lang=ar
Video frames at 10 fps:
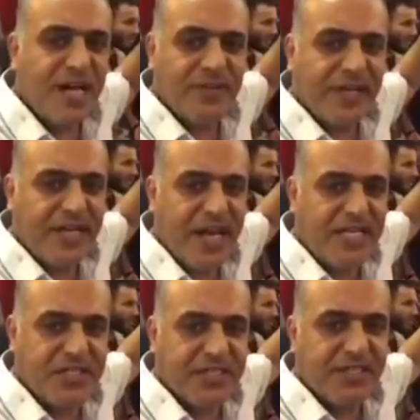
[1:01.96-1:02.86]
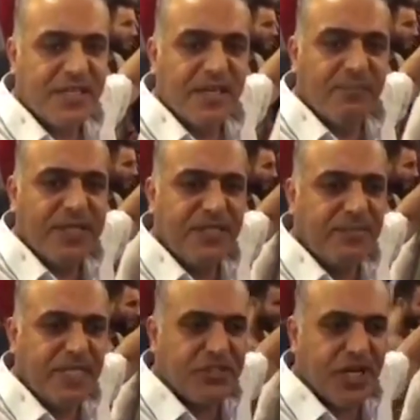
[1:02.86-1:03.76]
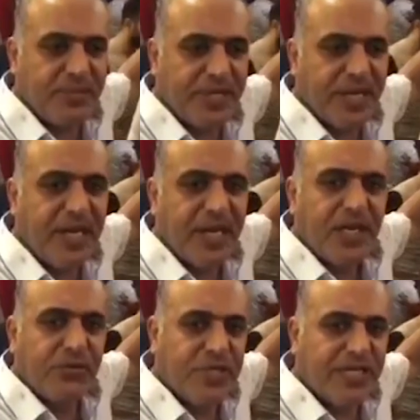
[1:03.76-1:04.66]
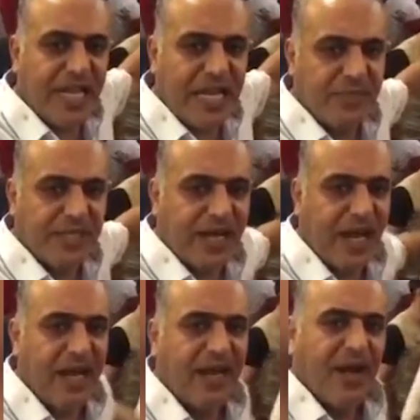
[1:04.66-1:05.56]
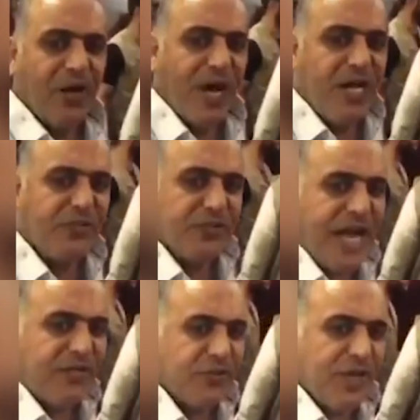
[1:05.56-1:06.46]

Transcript: سافره ناجي ما ادري منين جايبيها تقول لي اطلع من القاعه وانا اعطي تعد